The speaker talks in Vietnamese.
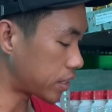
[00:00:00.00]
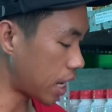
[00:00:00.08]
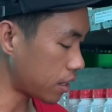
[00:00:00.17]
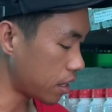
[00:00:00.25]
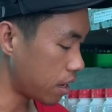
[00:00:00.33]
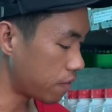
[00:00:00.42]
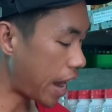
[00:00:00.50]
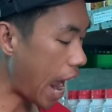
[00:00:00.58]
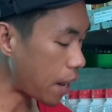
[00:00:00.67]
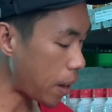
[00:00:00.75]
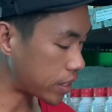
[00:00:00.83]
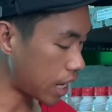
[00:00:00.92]
chất với
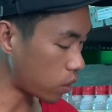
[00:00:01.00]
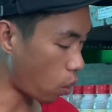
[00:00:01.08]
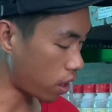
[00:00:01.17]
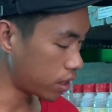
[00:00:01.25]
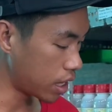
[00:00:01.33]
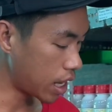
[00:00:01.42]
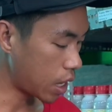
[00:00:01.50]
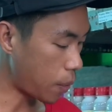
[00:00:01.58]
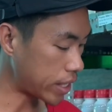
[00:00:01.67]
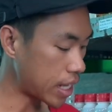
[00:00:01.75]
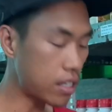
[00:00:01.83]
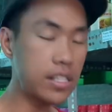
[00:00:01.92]
hai hoạt chất luôn
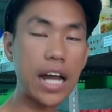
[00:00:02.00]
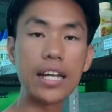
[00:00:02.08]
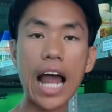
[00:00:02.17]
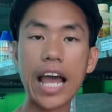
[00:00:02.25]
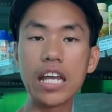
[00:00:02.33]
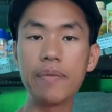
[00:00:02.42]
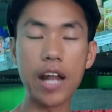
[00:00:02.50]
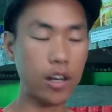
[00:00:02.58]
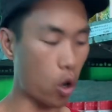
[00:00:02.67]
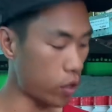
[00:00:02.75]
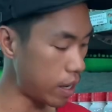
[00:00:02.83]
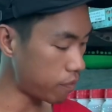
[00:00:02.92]
hoạt chất thứ nhất là
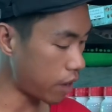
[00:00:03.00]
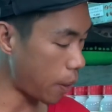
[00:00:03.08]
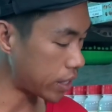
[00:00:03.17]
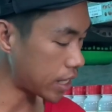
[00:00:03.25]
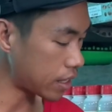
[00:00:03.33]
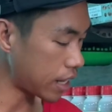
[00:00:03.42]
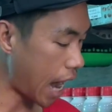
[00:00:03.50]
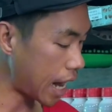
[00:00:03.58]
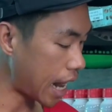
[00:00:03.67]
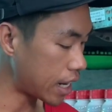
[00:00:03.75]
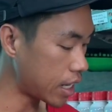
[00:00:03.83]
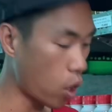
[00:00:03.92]
imidacloprid và hoạt chất thứ hai
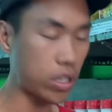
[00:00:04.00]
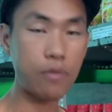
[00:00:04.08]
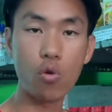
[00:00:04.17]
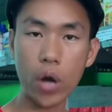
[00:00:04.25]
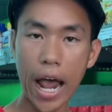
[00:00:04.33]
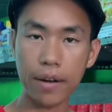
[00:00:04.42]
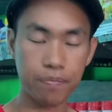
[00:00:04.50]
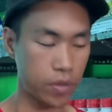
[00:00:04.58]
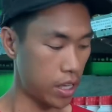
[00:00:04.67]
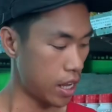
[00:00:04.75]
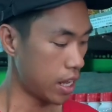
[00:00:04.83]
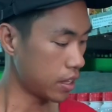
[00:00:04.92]
là dinotefuran
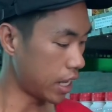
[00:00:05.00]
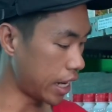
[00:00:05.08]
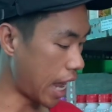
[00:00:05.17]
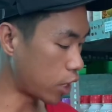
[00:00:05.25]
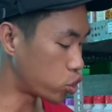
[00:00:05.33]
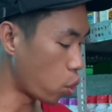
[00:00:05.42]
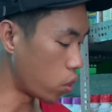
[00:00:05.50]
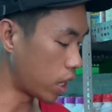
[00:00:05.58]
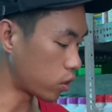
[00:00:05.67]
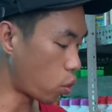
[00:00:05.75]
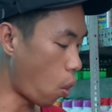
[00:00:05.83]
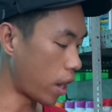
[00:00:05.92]
thì à, chủ
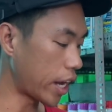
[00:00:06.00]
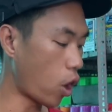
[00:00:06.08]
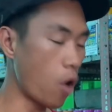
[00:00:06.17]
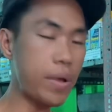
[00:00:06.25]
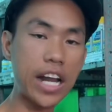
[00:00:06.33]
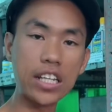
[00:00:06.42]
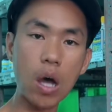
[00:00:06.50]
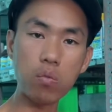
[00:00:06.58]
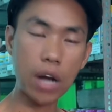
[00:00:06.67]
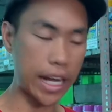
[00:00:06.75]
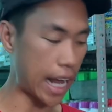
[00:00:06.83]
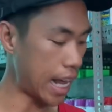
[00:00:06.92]
lực của cái gói Miratox
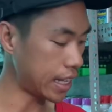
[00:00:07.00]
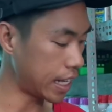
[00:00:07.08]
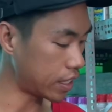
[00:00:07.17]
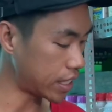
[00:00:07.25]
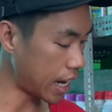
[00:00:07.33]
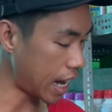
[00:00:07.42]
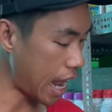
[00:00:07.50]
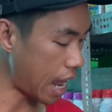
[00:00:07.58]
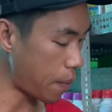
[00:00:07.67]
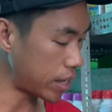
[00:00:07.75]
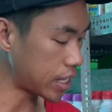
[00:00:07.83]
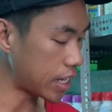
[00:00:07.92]
này ấy, thì sẽ là
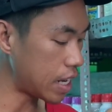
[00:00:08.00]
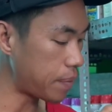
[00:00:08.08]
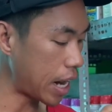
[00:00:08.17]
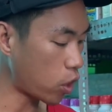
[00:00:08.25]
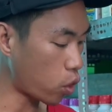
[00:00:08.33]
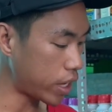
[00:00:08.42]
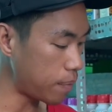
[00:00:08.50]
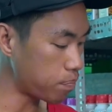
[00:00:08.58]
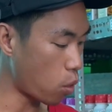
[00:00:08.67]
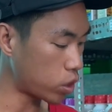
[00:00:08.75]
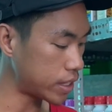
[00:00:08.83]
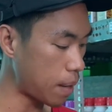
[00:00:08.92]
hoạt chất imidacloprid
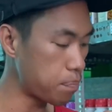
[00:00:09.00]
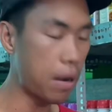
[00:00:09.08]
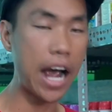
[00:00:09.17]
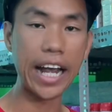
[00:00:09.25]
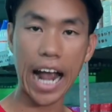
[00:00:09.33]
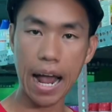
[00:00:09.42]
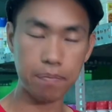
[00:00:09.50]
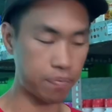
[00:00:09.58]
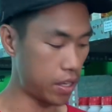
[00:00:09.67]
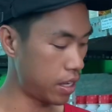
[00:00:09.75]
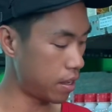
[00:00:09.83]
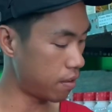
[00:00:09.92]
110g
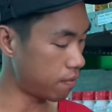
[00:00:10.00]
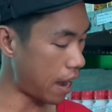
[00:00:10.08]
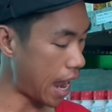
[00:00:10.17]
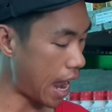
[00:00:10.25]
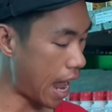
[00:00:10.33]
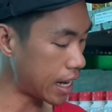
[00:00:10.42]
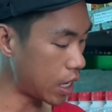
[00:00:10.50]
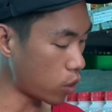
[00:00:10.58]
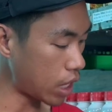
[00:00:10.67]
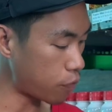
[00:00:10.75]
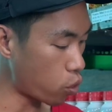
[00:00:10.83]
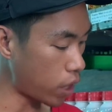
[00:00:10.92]
và
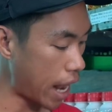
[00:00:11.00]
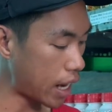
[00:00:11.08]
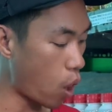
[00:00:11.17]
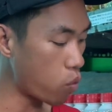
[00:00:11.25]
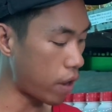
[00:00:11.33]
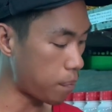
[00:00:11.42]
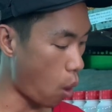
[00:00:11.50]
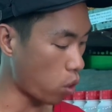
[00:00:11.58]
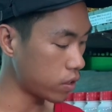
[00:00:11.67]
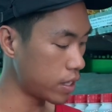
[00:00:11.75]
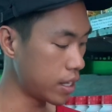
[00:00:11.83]
dinotefuran là 0,1